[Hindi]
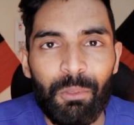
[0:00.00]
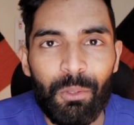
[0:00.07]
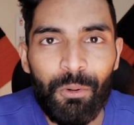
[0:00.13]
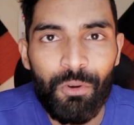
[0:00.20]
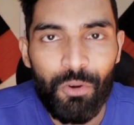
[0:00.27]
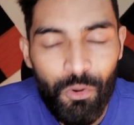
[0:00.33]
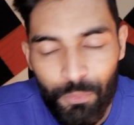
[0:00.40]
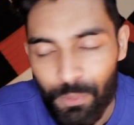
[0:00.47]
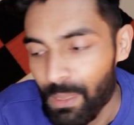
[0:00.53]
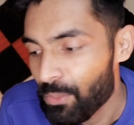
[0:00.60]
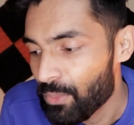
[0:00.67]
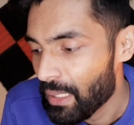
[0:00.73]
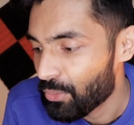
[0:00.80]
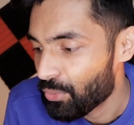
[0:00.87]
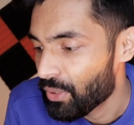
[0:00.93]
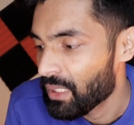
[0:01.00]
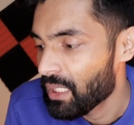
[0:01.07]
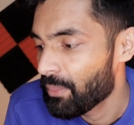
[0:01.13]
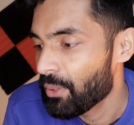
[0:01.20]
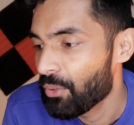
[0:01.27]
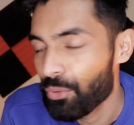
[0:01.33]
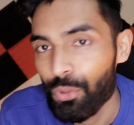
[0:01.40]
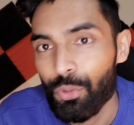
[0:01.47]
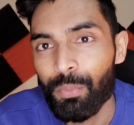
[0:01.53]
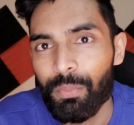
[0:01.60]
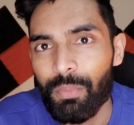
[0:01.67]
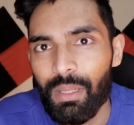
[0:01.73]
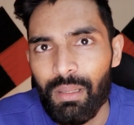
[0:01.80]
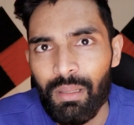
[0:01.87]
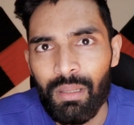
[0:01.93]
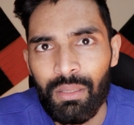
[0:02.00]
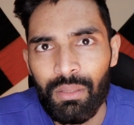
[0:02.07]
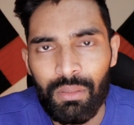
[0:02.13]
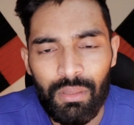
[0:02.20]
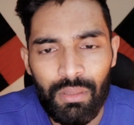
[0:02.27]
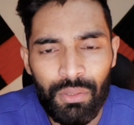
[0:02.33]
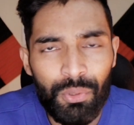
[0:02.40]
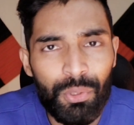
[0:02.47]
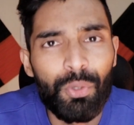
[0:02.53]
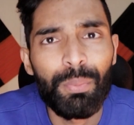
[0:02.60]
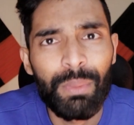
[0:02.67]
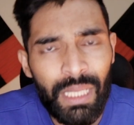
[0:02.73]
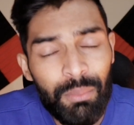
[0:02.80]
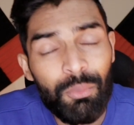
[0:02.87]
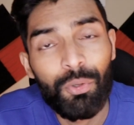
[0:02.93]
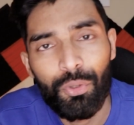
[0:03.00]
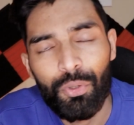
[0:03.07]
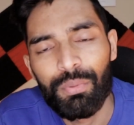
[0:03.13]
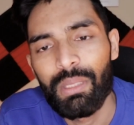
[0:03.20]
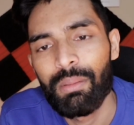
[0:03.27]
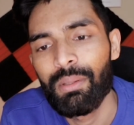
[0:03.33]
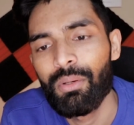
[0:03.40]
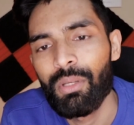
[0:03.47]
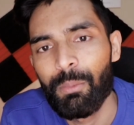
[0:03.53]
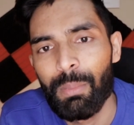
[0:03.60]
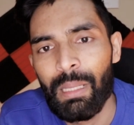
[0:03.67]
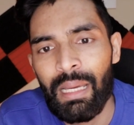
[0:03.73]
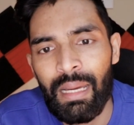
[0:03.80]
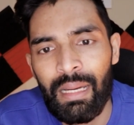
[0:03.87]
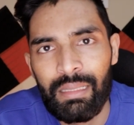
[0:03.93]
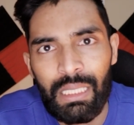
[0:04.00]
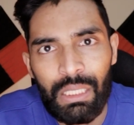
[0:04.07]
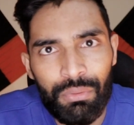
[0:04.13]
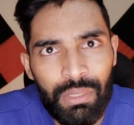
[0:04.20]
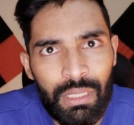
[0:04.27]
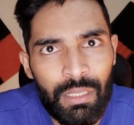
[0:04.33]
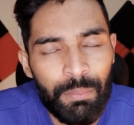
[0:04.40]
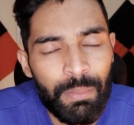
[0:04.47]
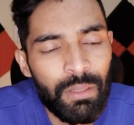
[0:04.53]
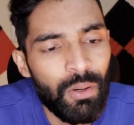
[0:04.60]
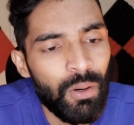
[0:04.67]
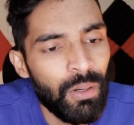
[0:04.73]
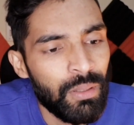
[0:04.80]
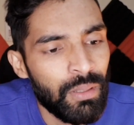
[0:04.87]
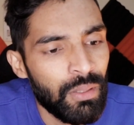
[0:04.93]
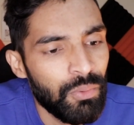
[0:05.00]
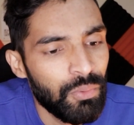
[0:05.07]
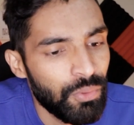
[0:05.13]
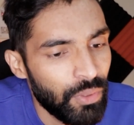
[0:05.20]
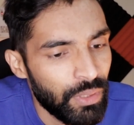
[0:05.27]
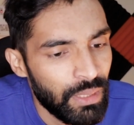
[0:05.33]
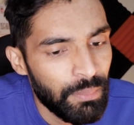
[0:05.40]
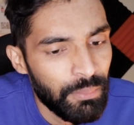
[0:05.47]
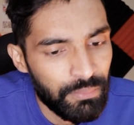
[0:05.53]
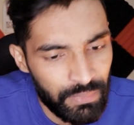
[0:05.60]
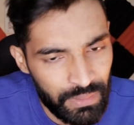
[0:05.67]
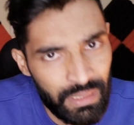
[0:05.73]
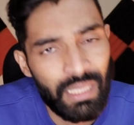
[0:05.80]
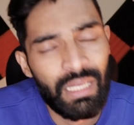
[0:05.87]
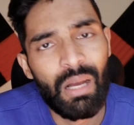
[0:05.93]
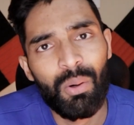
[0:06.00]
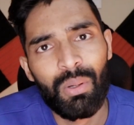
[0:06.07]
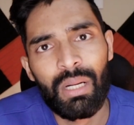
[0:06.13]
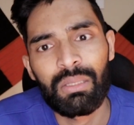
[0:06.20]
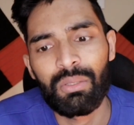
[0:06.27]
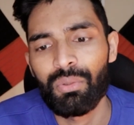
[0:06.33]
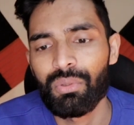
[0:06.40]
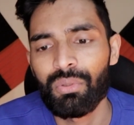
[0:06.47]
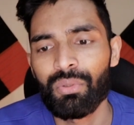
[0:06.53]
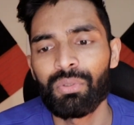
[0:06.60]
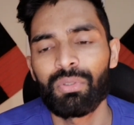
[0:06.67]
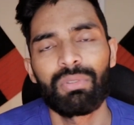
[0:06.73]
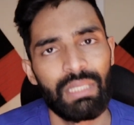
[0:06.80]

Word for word: तो होपफुली उनका थोड़ी देर में यूट्यूब यूट्यूब टीम यूट्यूब से मेरे को रिप्लाई आया था ट्विटर पे और उन्होंने देखा होगा तो उनको